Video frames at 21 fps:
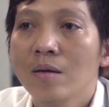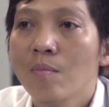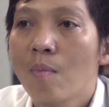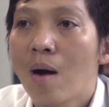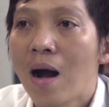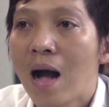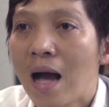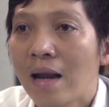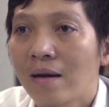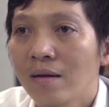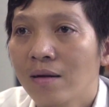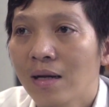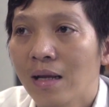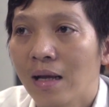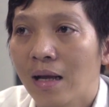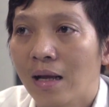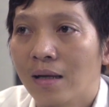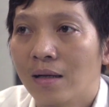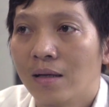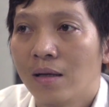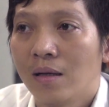cái thứ ba nữa
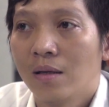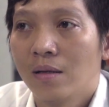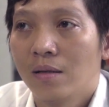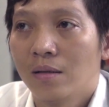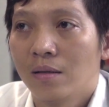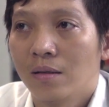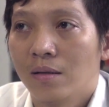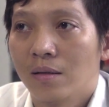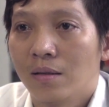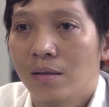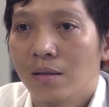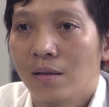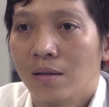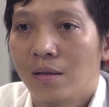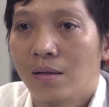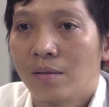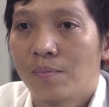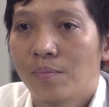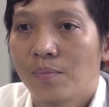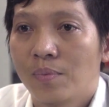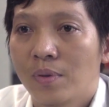là
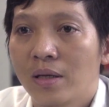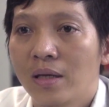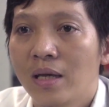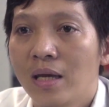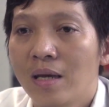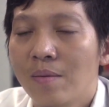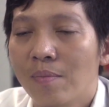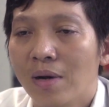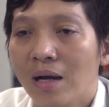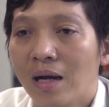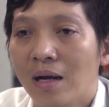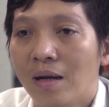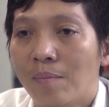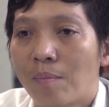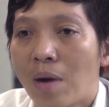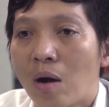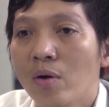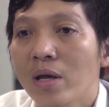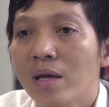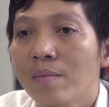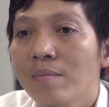uh, khi
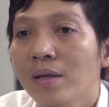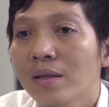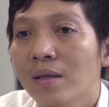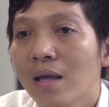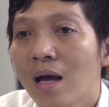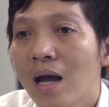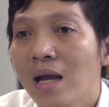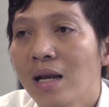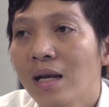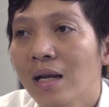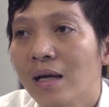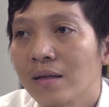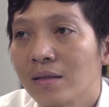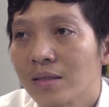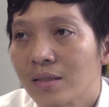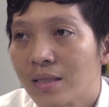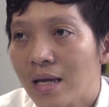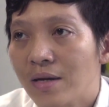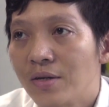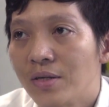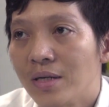mà bảo hiểm y tế là
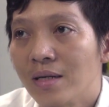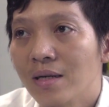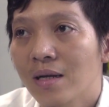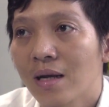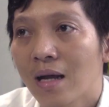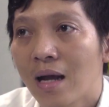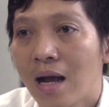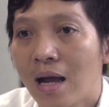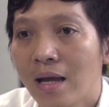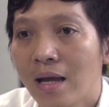sẽ triển